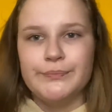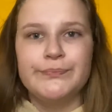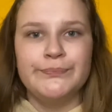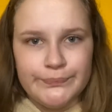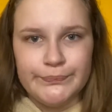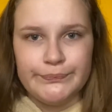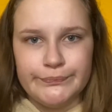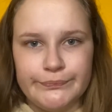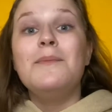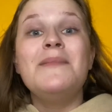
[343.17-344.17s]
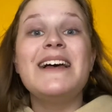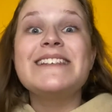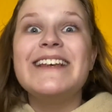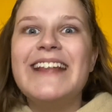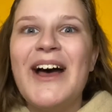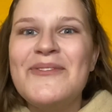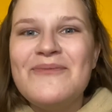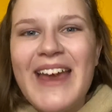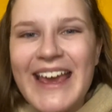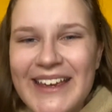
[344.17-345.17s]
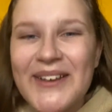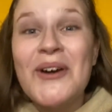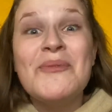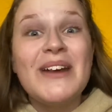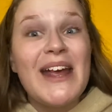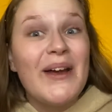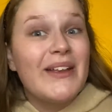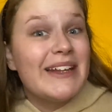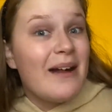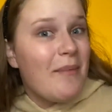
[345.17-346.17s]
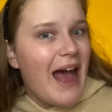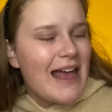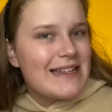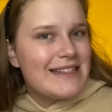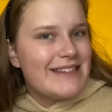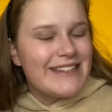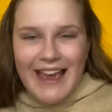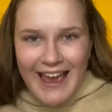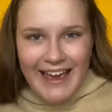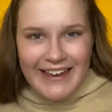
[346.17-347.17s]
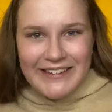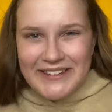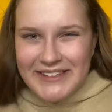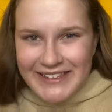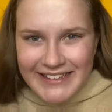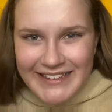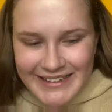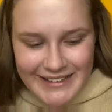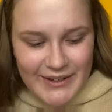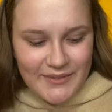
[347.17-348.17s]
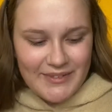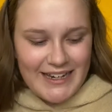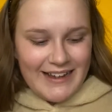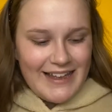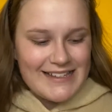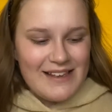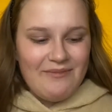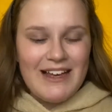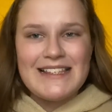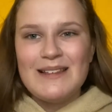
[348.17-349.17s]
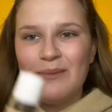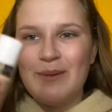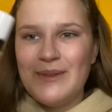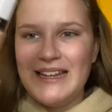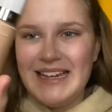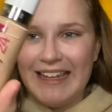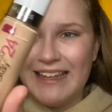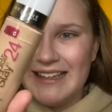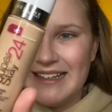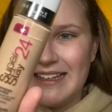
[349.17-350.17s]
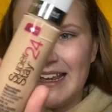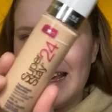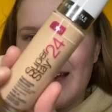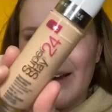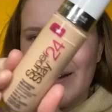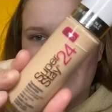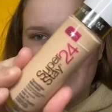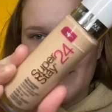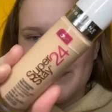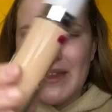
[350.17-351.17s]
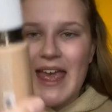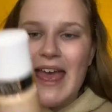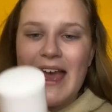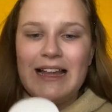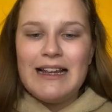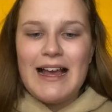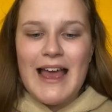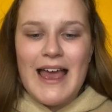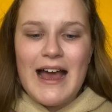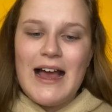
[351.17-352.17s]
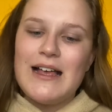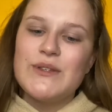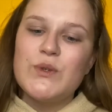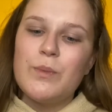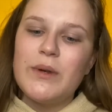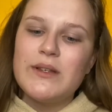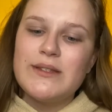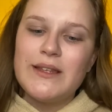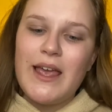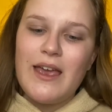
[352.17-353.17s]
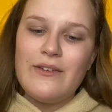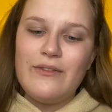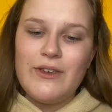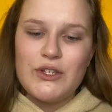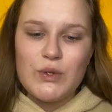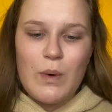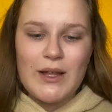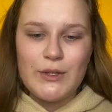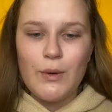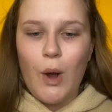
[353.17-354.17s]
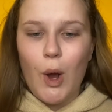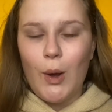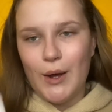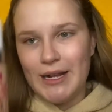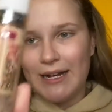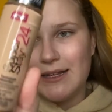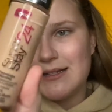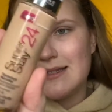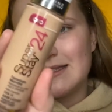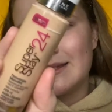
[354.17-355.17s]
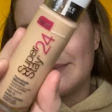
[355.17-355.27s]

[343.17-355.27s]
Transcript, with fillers: Hum. Mas ainda bem que eu comprei outra base, gente! Comprei essa base da Maybelline Ó, ela é a Superstay 24 horas.